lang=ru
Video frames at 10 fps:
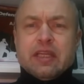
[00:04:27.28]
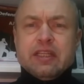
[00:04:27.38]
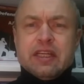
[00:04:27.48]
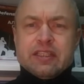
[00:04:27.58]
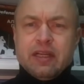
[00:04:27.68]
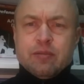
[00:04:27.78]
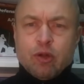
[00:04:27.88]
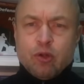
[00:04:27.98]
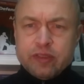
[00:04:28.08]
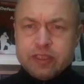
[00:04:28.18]
Они хотели
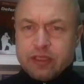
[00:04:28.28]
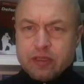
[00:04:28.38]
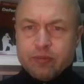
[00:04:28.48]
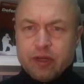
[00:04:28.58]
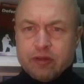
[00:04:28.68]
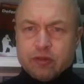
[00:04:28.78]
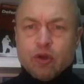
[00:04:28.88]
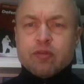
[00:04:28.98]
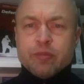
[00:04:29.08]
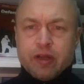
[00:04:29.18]
бы руководить этим
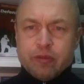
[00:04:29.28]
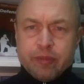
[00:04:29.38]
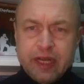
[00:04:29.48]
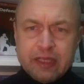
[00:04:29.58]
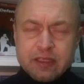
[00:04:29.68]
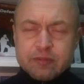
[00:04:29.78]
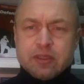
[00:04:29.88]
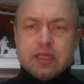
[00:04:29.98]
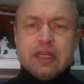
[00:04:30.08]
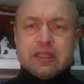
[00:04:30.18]
новым мировым
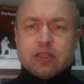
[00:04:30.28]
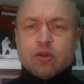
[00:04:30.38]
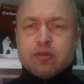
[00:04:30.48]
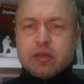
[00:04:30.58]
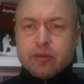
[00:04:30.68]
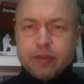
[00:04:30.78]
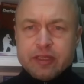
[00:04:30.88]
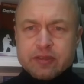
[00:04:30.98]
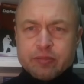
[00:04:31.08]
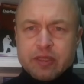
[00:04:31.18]
порядком на новых
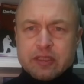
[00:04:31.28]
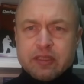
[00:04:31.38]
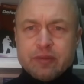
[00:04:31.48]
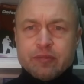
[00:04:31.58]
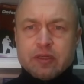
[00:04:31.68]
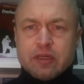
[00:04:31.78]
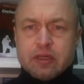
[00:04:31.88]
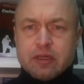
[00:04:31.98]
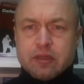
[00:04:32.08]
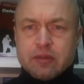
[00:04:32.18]
принципах.
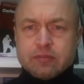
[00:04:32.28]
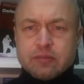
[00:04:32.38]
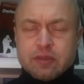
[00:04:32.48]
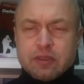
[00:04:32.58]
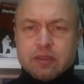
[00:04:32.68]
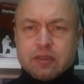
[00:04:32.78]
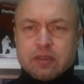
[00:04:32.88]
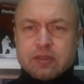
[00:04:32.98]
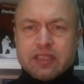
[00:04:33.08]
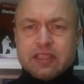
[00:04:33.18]
Там
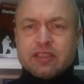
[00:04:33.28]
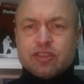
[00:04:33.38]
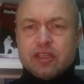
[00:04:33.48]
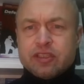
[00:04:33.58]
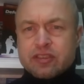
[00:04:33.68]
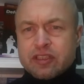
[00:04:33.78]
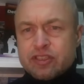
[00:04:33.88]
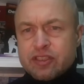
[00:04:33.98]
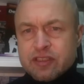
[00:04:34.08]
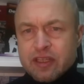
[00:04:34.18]
ценность
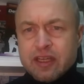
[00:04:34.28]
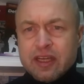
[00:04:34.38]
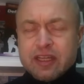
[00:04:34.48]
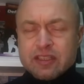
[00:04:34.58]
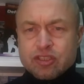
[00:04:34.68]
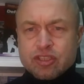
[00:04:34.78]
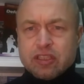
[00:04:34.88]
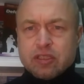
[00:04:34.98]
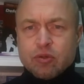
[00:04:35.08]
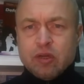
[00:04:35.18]
человеческой жизни
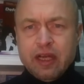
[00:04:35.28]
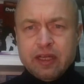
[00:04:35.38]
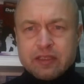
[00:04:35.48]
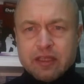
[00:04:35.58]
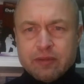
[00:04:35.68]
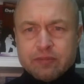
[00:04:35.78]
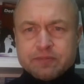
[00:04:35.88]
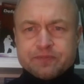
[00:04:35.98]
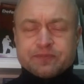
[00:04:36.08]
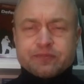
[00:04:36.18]
совершенно другая.
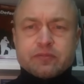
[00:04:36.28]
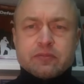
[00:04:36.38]
Там